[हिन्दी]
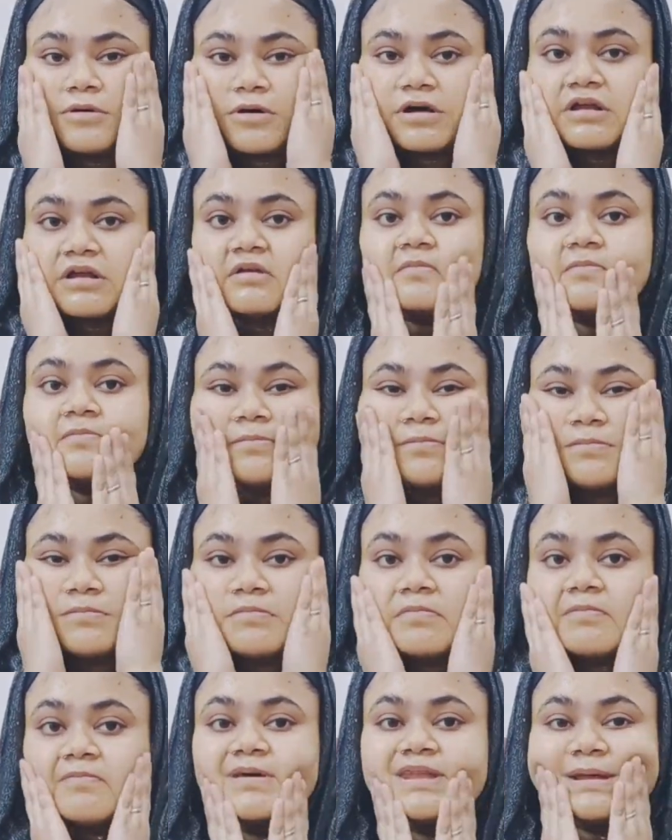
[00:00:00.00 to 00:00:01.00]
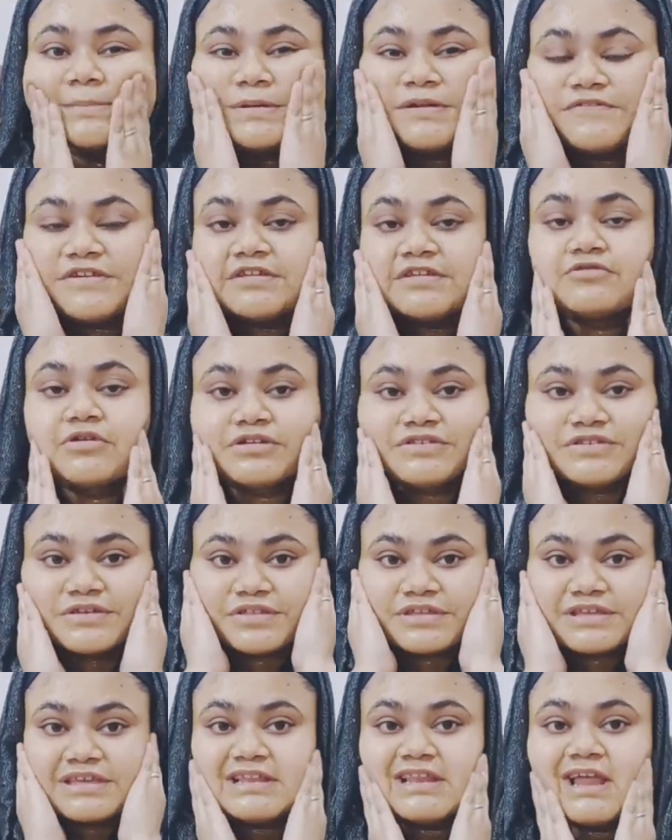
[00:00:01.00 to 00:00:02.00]
और मैंने अपने फेस को
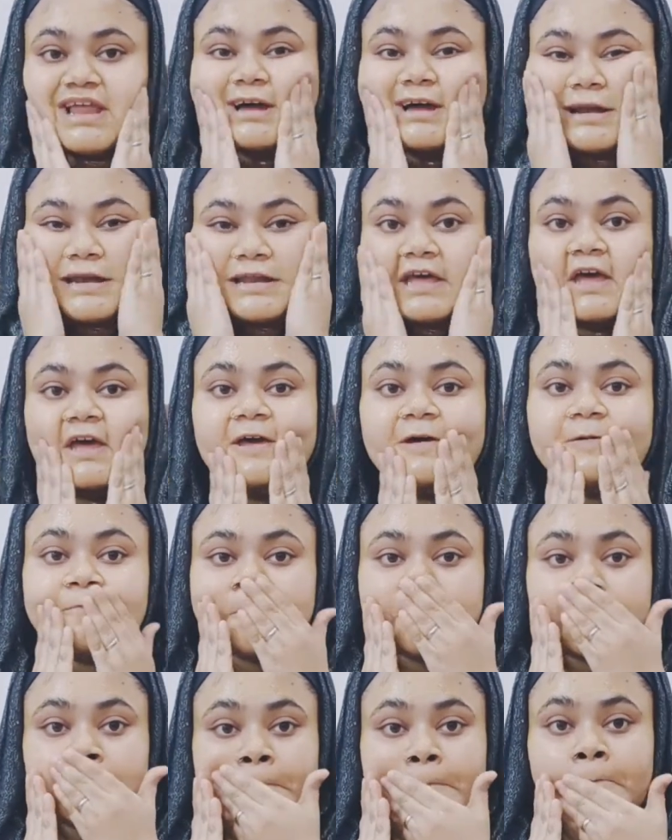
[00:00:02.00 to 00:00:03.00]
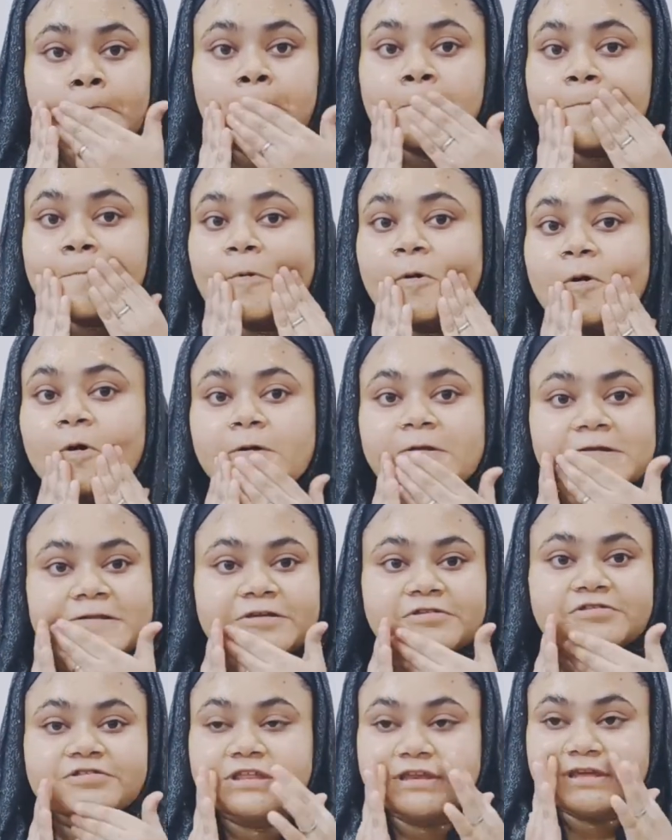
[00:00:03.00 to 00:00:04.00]
अच्छे से गीला कर लिया है और
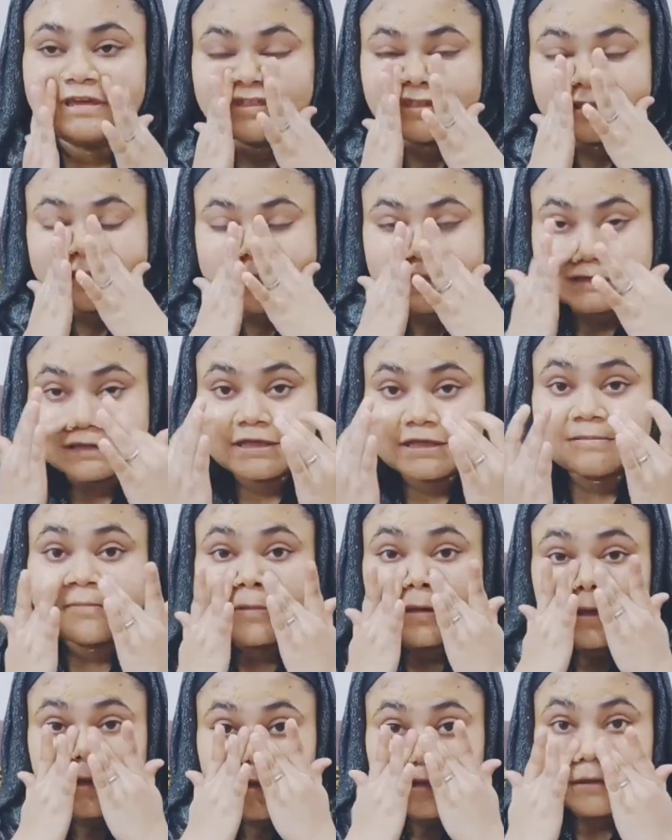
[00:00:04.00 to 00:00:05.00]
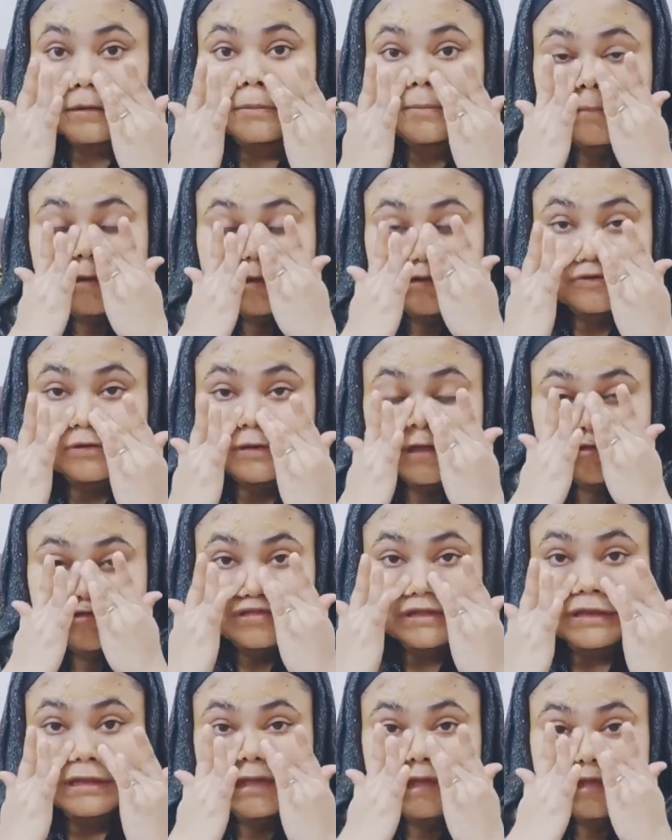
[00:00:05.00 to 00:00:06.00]
इस तरीके से देखिए बिल्कुल इस
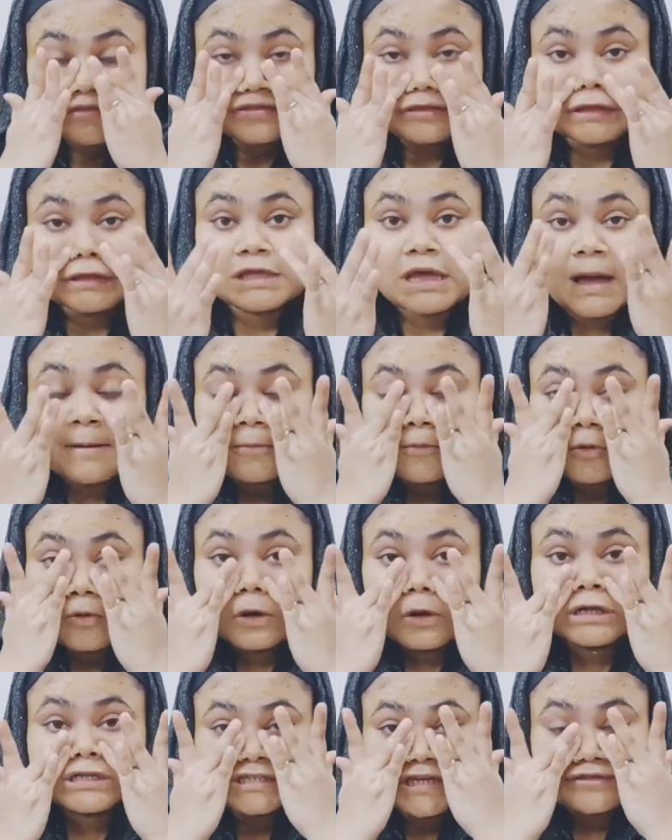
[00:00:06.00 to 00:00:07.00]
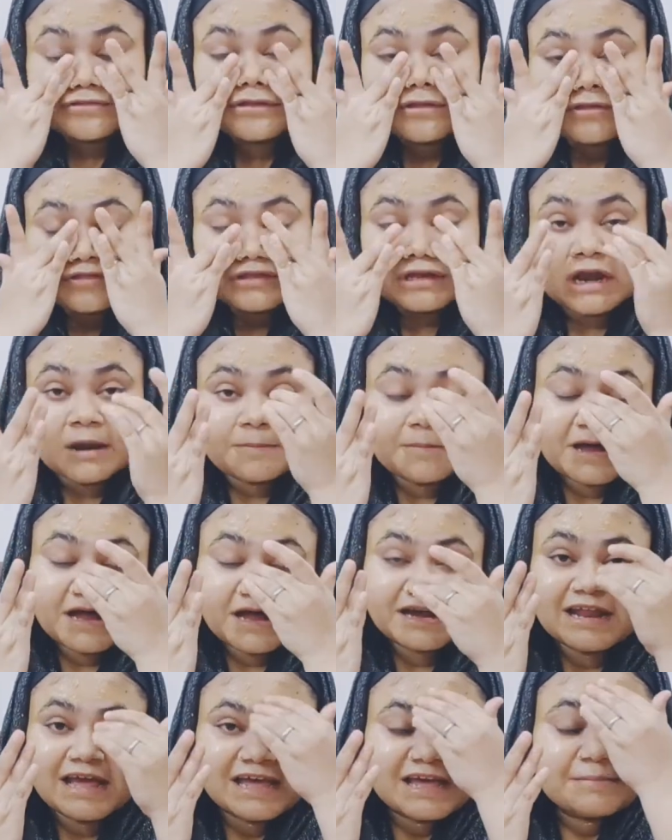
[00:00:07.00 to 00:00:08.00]
तरीके से ही आपको अच्छे से स्क्रब
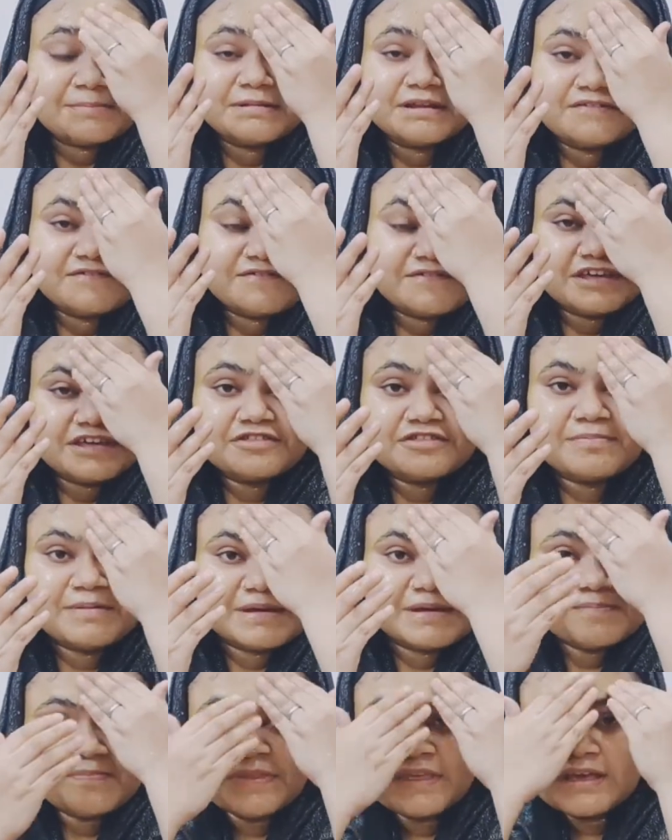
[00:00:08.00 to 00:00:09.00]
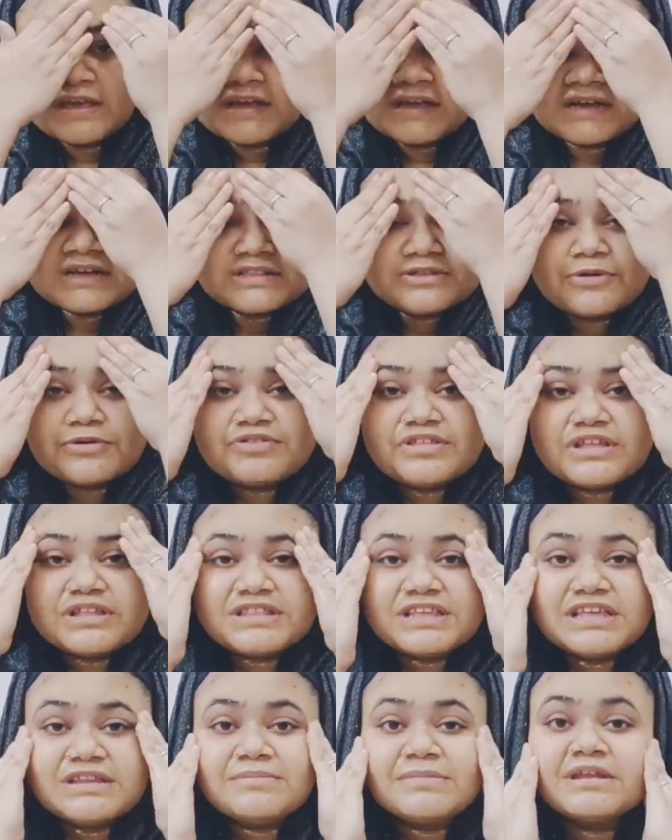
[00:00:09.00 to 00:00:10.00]
करना है अपने फेस पे दो से
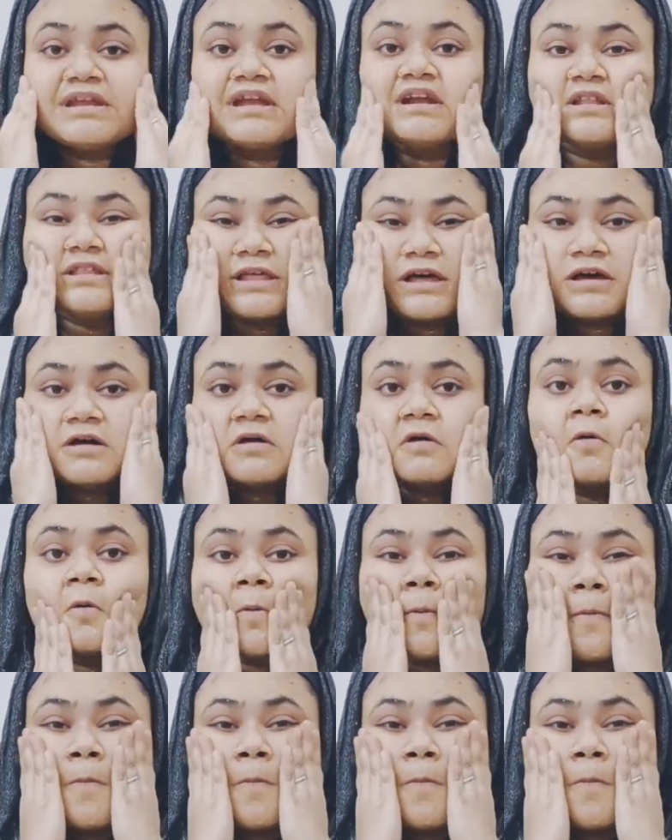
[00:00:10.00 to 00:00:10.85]
तीन मिनट तक